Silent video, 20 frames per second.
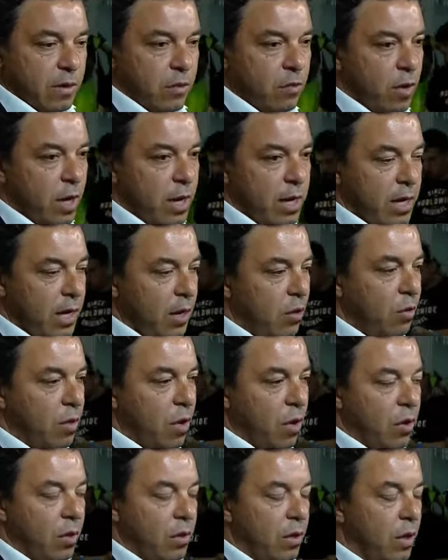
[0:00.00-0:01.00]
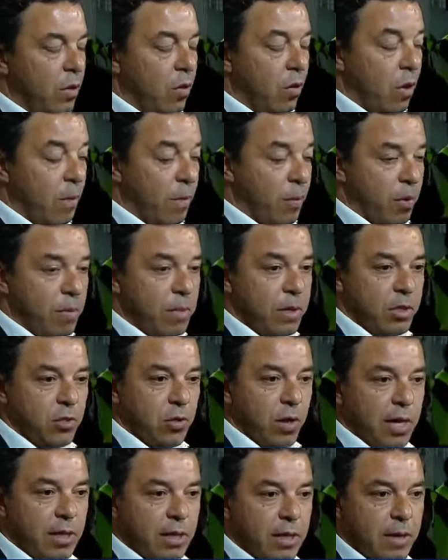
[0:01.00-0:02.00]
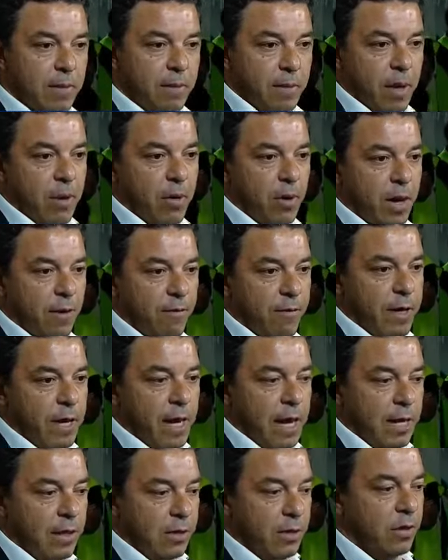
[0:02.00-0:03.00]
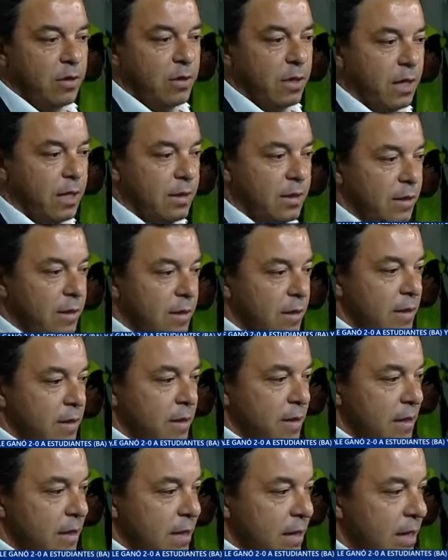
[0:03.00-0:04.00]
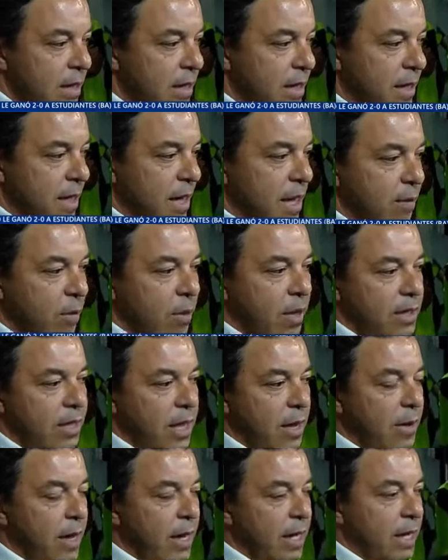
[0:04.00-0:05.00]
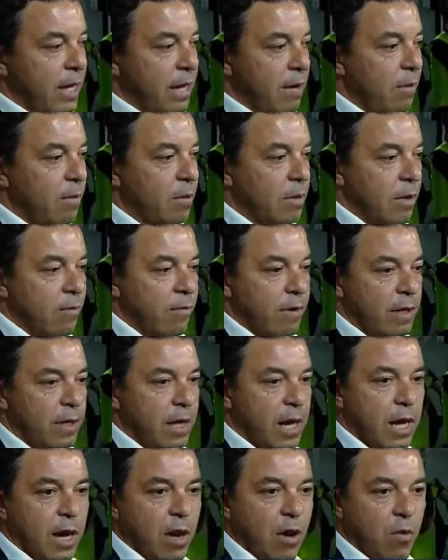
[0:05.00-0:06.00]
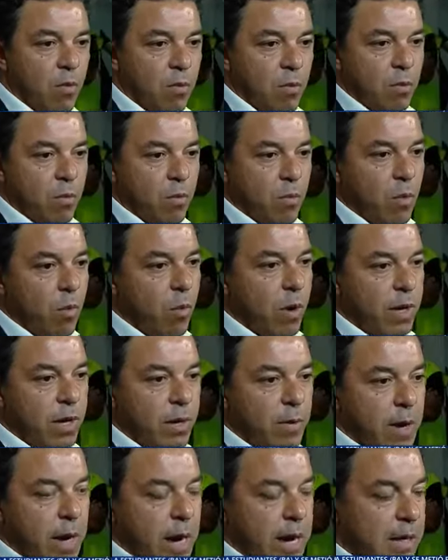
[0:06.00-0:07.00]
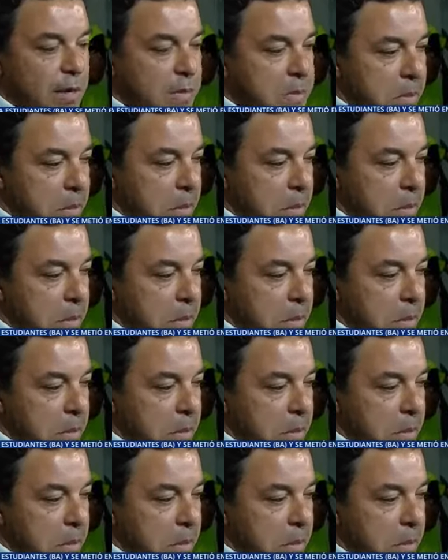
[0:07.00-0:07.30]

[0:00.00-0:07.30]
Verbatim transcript: No hay ninguno, ningún compromiso antes previo a la final, entonces eh, tenemos que saber que vamos a enfrentar a un muy buen rival,